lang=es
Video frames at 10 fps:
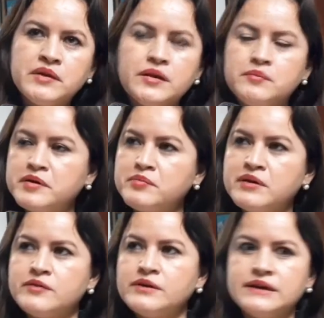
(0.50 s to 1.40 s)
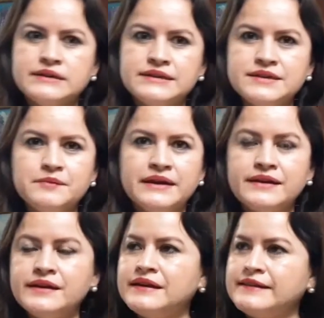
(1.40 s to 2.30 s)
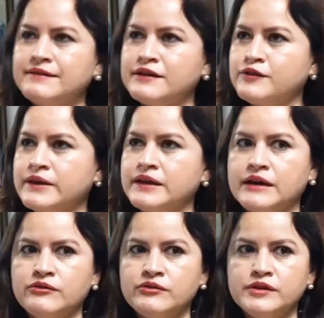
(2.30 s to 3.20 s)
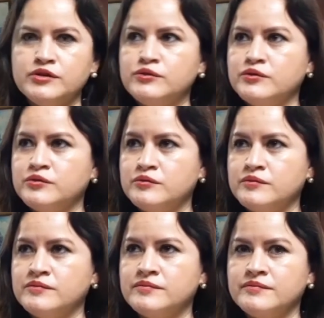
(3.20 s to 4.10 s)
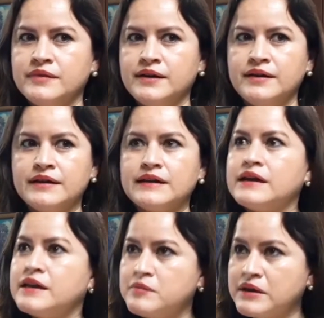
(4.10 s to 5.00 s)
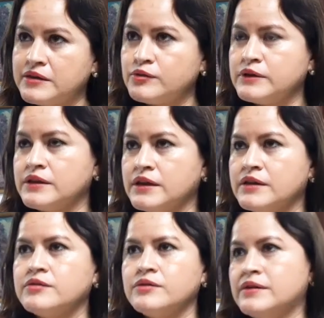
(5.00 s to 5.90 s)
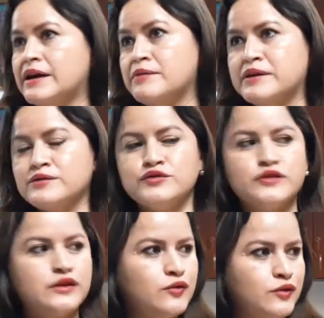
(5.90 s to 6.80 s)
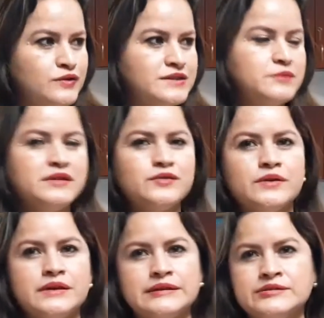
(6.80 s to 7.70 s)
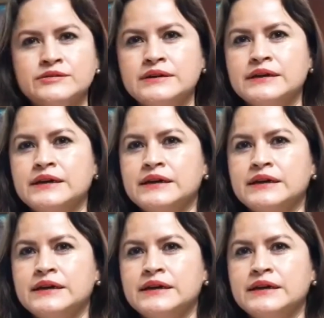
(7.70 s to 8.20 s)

Mire, primero que a esta Asamblea Legislativa no ha llegado ningún eh, requerimiento, entiendo, al menos no tengo conocimiento de eso.